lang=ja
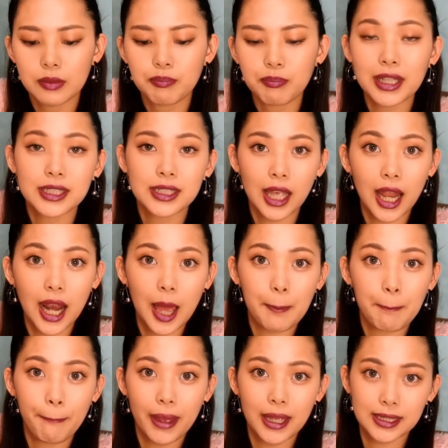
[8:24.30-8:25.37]

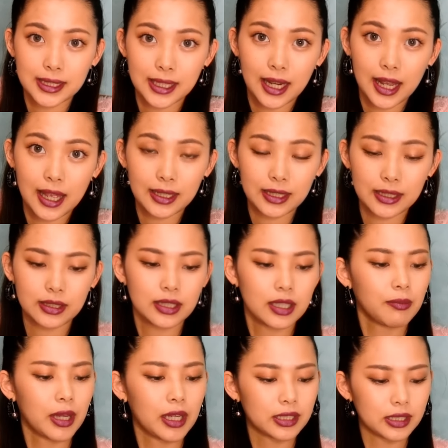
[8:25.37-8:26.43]
マスカラマスカラに行き
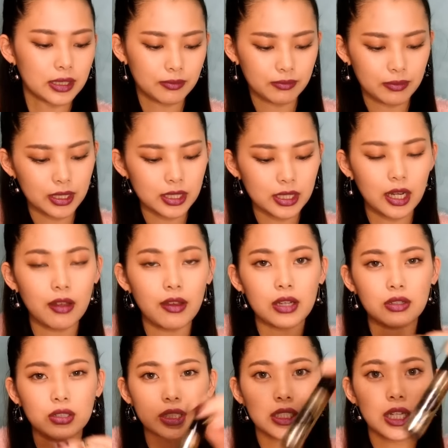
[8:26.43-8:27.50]
ますマスカラは
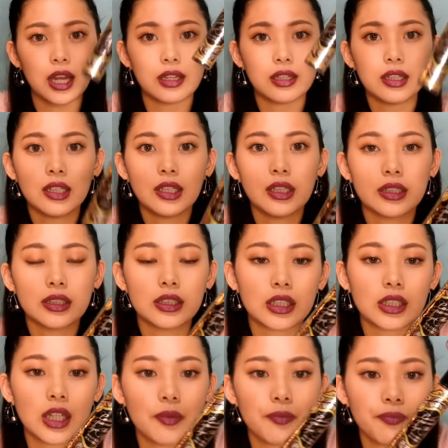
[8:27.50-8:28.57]
こちらじゃ
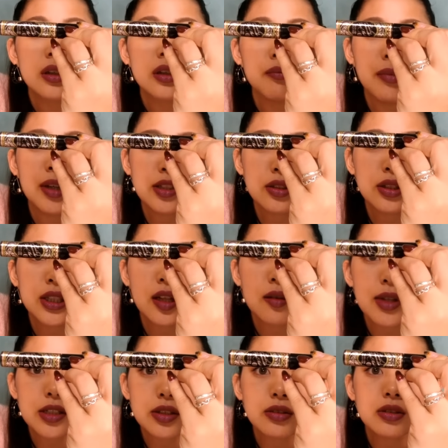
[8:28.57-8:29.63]
じゃん
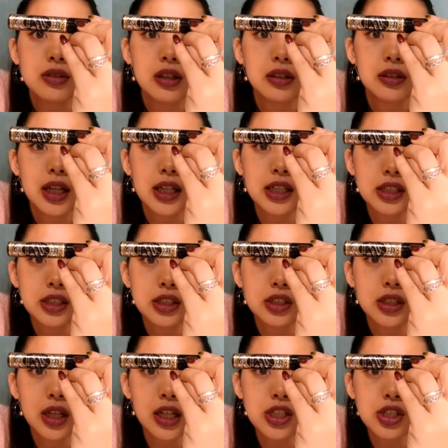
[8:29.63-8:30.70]
マジョリカマジョルカのラ
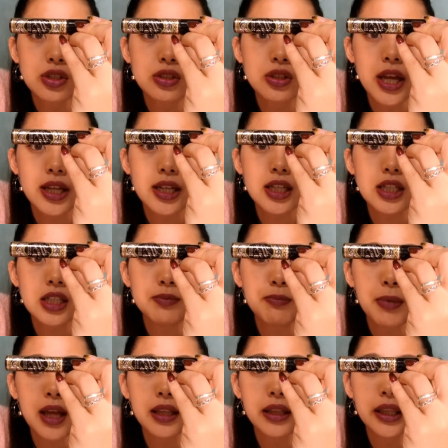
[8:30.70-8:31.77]

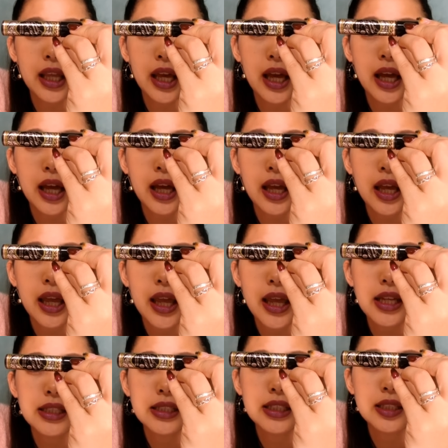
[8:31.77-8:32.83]

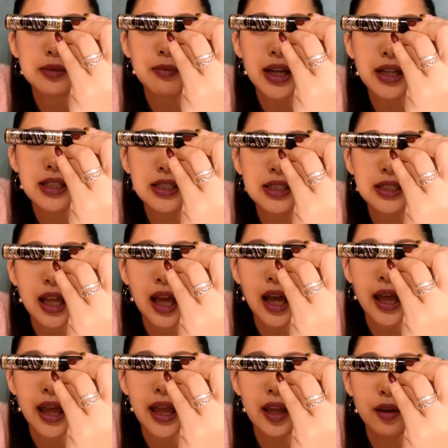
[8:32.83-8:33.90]

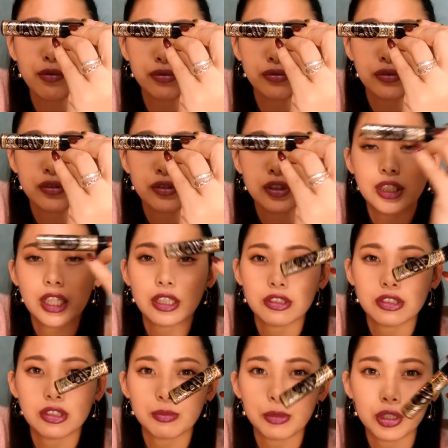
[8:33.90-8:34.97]
ラッシュエキスパンダーエッジマイスター F ってい
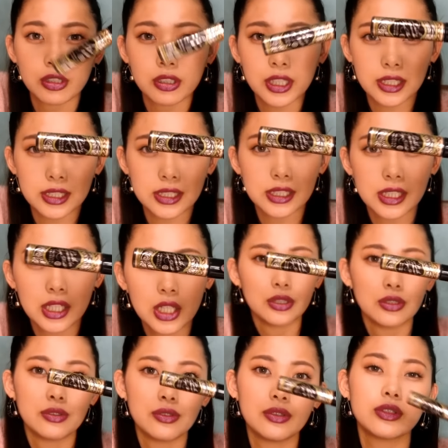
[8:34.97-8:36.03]
うものです
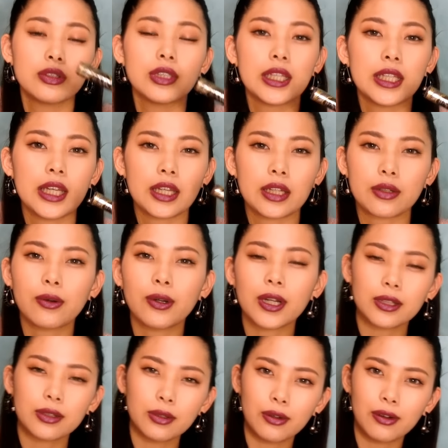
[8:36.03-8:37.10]
本当はねこれ
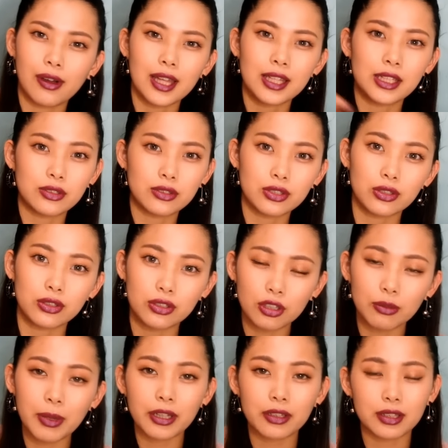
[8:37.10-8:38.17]
とアディクションと
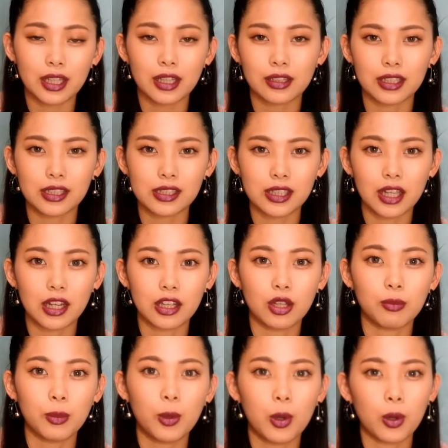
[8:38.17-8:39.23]
迷ったんですけれど
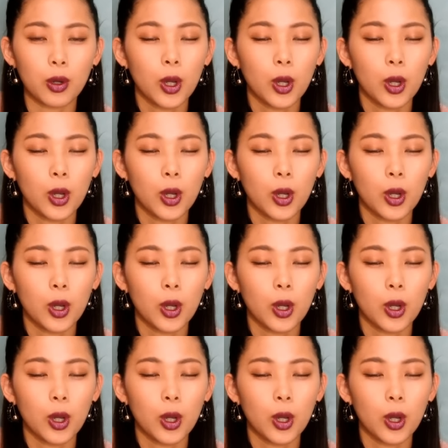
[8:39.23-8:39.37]
も